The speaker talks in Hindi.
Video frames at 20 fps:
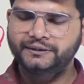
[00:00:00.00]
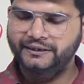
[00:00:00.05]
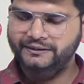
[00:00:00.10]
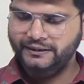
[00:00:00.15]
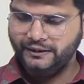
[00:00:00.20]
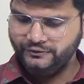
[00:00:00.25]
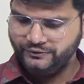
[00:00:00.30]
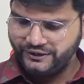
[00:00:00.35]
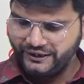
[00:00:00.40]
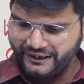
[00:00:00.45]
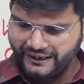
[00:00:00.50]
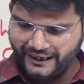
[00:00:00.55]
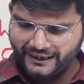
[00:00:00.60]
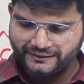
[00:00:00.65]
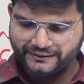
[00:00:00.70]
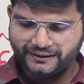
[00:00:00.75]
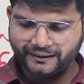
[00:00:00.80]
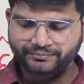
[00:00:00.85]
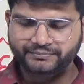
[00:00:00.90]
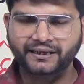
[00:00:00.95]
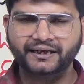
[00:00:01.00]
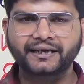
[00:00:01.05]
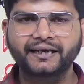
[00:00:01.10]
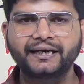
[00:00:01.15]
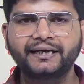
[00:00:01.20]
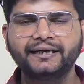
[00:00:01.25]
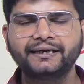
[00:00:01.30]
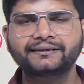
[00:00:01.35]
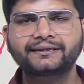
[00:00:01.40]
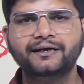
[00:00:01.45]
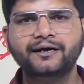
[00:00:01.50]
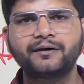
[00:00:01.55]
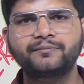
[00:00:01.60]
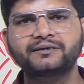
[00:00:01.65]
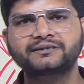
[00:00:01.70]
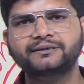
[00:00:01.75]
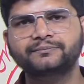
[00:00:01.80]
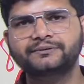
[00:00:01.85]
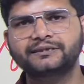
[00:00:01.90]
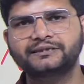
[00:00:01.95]
देता हूँ ठीक है तब के लिए द
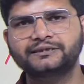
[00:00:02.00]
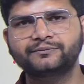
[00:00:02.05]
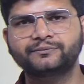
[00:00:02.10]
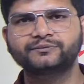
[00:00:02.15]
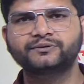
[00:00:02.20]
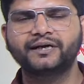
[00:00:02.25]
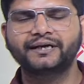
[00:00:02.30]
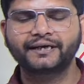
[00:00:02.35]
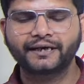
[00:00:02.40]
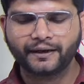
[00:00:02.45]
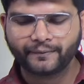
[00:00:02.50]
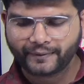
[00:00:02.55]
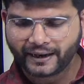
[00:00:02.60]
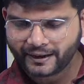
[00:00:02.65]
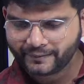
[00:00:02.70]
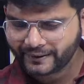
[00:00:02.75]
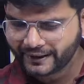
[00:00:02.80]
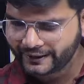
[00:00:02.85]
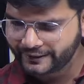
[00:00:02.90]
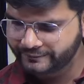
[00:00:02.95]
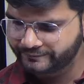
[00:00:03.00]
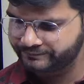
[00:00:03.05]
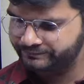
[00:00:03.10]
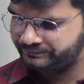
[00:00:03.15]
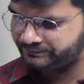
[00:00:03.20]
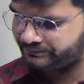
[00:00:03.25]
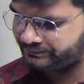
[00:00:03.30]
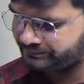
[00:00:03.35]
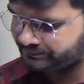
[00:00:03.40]
कॉमर्स सबसे जीवन तिवारी का बाय बाय